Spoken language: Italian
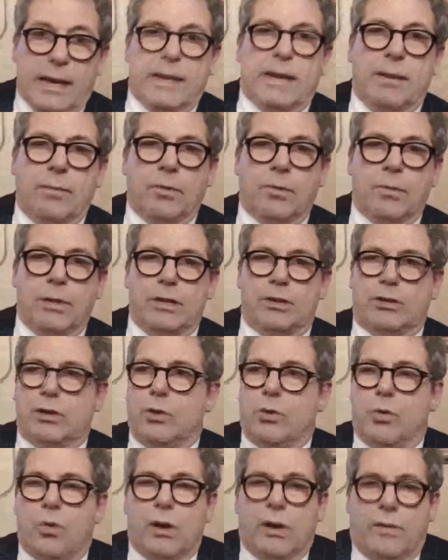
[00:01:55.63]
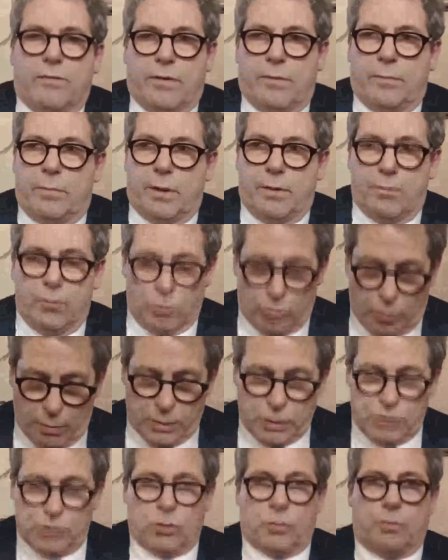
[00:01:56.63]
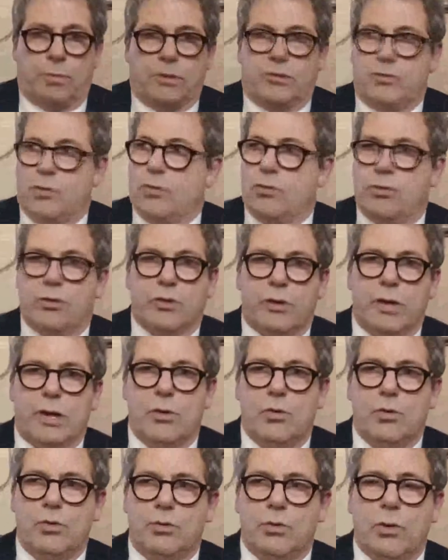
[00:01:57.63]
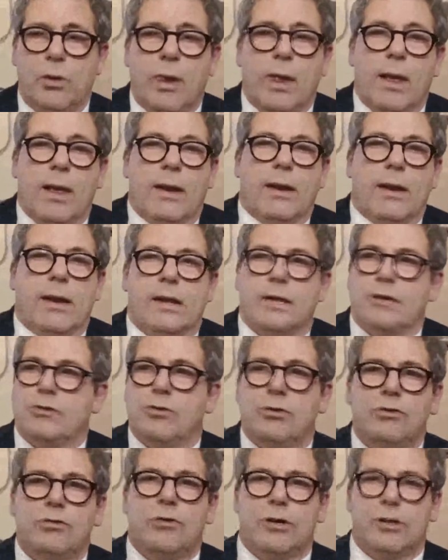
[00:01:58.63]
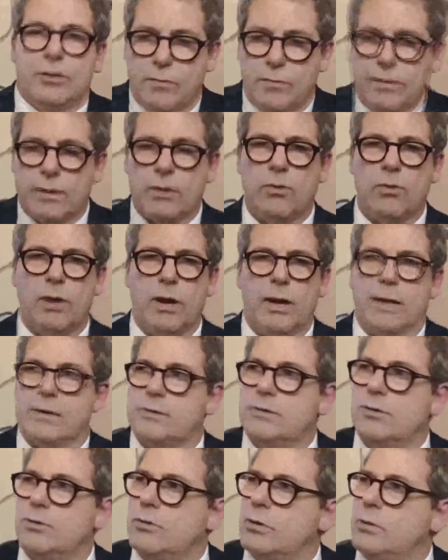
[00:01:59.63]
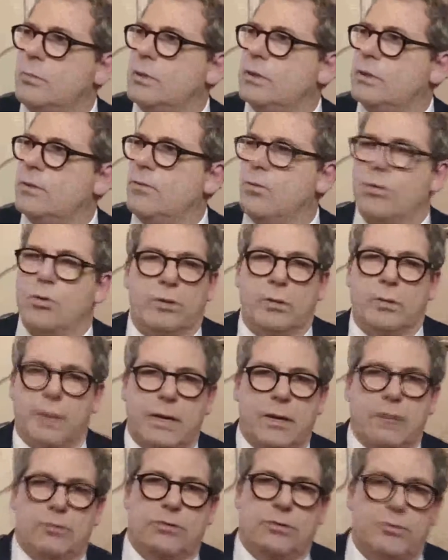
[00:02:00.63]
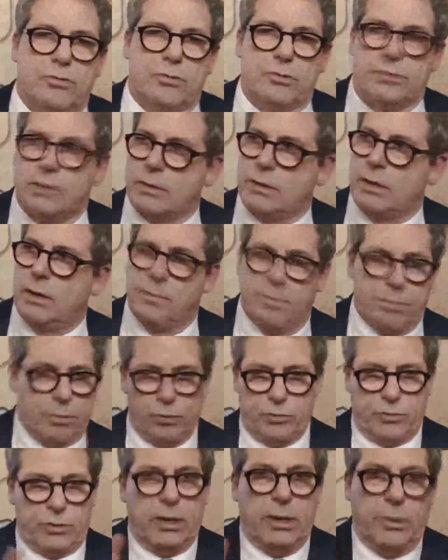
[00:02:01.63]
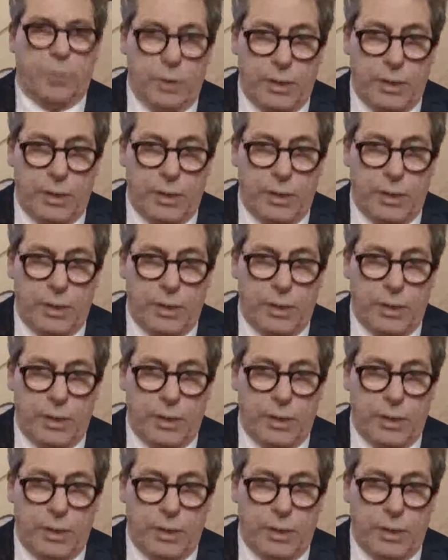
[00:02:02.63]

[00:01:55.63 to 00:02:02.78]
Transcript: Nel momento in cui avrebbero avuto maggior bisogno di aiuto, la Regione si è ritrovata con le casse totalmente vuote perché non ci sono state le imposte.